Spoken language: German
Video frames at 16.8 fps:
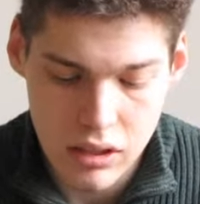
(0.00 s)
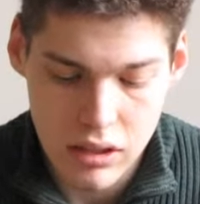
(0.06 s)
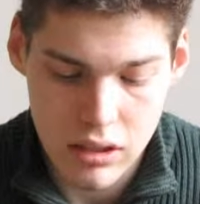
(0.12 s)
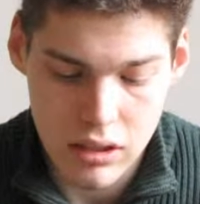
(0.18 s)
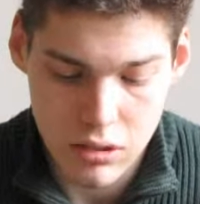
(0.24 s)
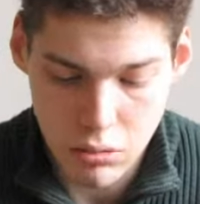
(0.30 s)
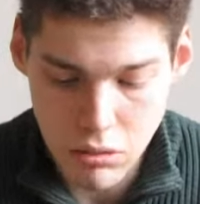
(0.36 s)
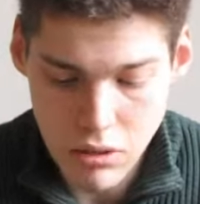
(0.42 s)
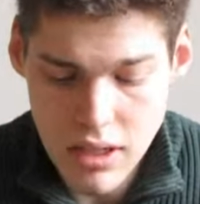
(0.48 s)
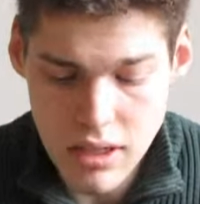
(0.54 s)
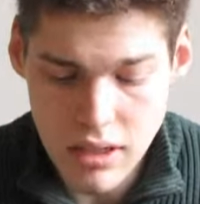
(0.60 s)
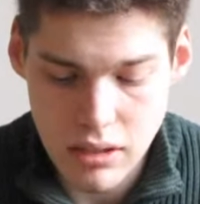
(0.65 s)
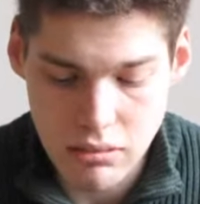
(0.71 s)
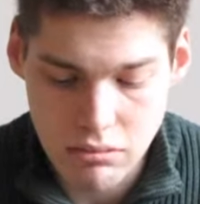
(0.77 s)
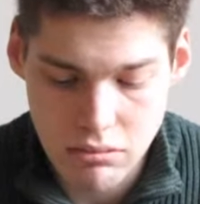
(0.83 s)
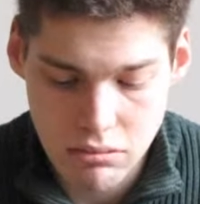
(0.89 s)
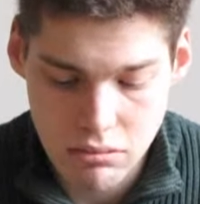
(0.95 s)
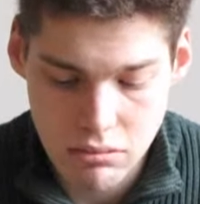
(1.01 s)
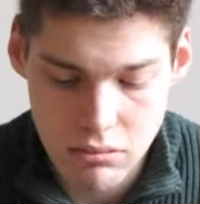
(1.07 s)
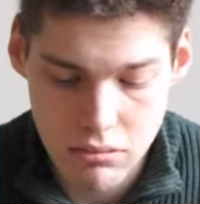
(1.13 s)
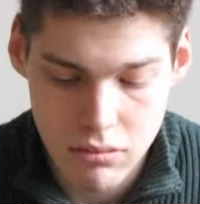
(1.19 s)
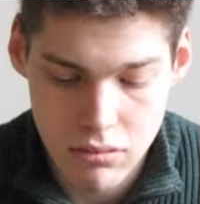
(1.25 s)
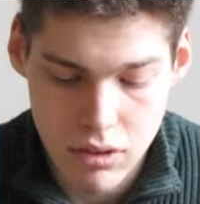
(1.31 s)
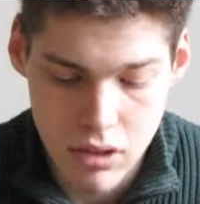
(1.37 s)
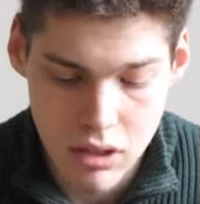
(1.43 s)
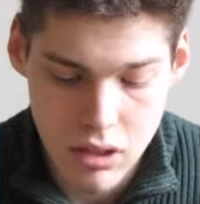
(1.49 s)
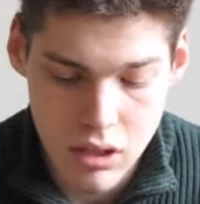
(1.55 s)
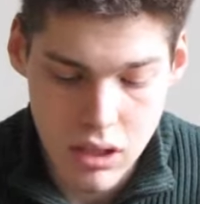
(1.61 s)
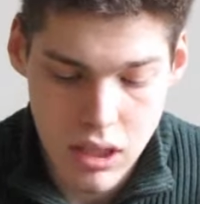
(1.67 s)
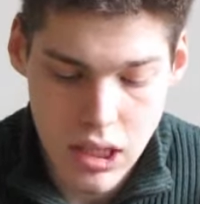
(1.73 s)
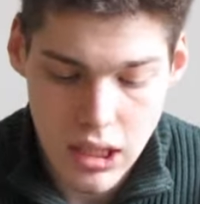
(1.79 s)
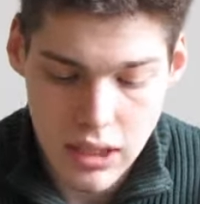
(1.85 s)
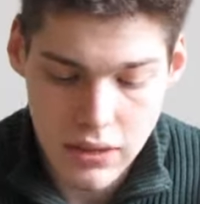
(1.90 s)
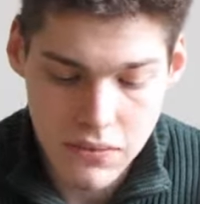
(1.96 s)
Gratulier.
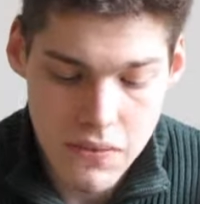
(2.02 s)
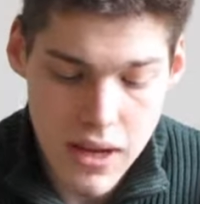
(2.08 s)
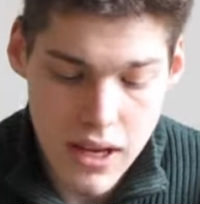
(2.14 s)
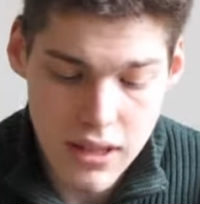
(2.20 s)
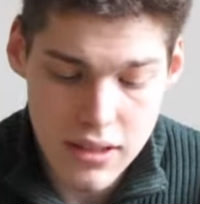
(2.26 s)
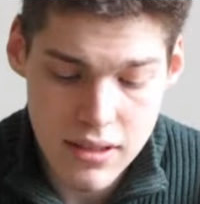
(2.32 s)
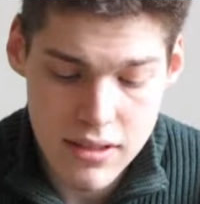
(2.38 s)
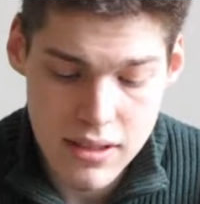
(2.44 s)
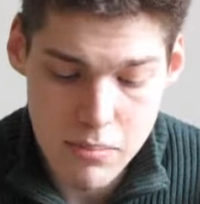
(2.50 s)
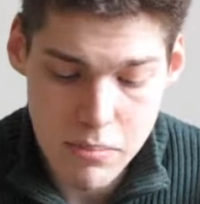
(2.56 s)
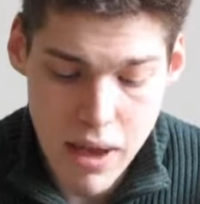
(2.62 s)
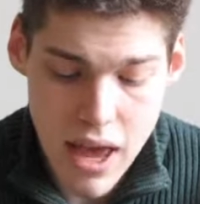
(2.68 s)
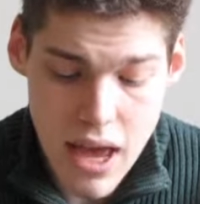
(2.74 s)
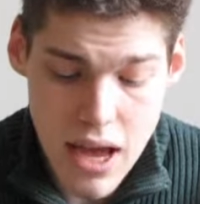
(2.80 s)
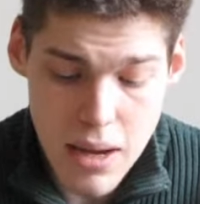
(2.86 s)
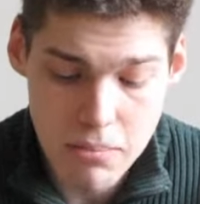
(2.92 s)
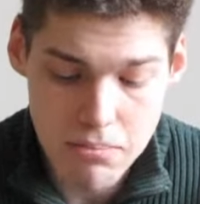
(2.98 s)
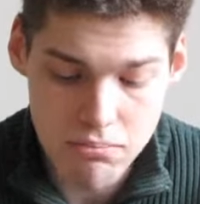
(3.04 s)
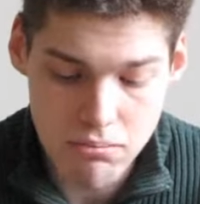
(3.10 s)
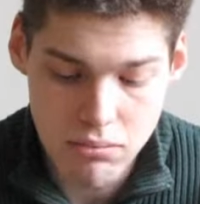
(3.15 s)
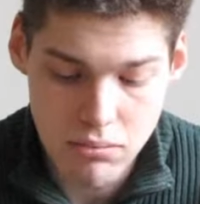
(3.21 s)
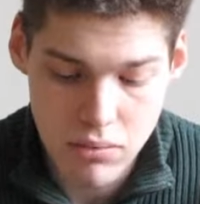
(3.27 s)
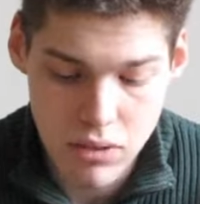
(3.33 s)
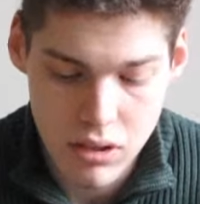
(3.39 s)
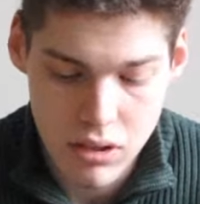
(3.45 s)
Ich werde sie beerben.